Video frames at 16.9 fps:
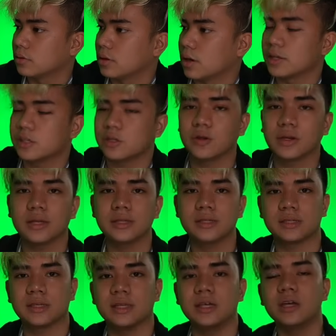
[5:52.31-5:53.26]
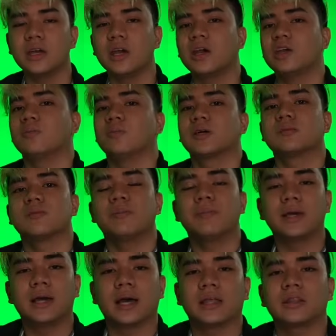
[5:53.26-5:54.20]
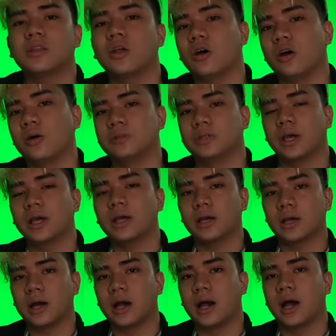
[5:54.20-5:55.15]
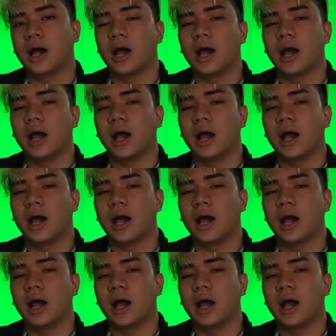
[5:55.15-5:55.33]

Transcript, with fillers: As you can see, yung mas mabigat na object uh,